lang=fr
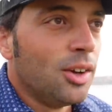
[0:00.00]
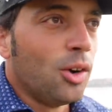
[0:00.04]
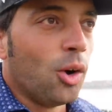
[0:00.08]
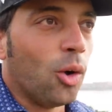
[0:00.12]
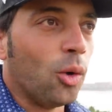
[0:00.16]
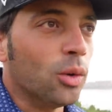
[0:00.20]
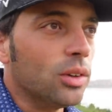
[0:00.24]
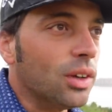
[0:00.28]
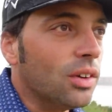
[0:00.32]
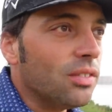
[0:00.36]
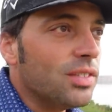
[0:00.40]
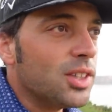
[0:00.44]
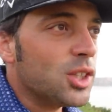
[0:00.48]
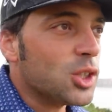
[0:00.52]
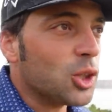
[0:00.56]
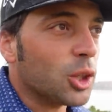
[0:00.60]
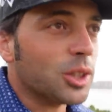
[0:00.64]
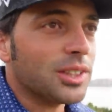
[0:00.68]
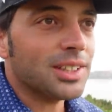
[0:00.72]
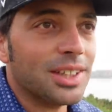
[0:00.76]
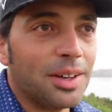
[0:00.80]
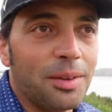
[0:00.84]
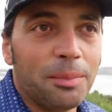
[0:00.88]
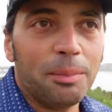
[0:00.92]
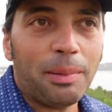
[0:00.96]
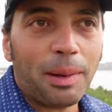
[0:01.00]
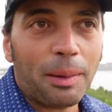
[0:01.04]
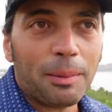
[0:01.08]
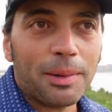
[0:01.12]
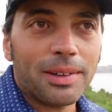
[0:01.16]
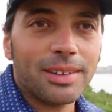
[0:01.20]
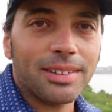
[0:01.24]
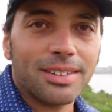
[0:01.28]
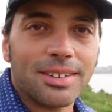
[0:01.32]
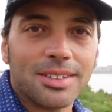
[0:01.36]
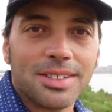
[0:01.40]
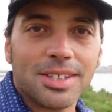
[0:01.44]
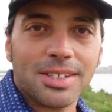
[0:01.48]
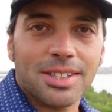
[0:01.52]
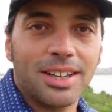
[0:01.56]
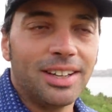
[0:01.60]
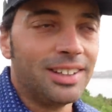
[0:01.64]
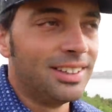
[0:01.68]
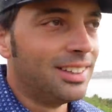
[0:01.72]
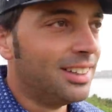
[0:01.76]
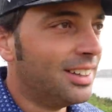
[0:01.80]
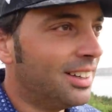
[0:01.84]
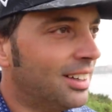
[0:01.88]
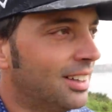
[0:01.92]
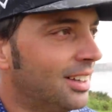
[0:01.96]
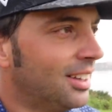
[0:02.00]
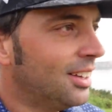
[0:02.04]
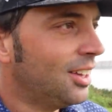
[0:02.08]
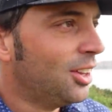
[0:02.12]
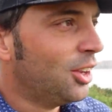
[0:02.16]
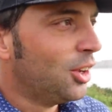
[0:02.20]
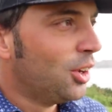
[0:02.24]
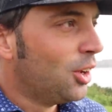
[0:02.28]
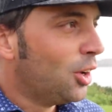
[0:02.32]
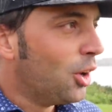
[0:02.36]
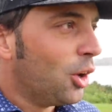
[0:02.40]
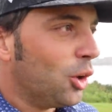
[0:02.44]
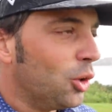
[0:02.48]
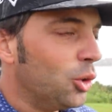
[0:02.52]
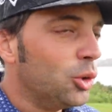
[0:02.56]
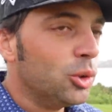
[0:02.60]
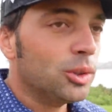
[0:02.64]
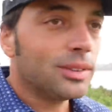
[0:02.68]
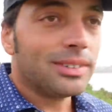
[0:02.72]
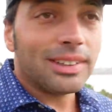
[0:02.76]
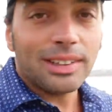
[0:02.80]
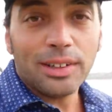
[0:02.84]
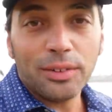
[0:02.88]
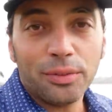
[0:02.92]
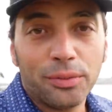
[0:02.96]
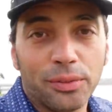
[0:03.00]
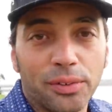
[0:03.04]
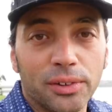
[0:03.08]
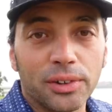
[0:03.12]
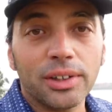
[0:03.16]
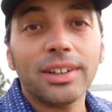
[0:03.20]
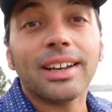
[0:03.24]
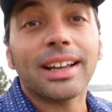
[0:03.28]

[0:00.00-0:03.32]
On a envie de sortir en permanence le téléphone,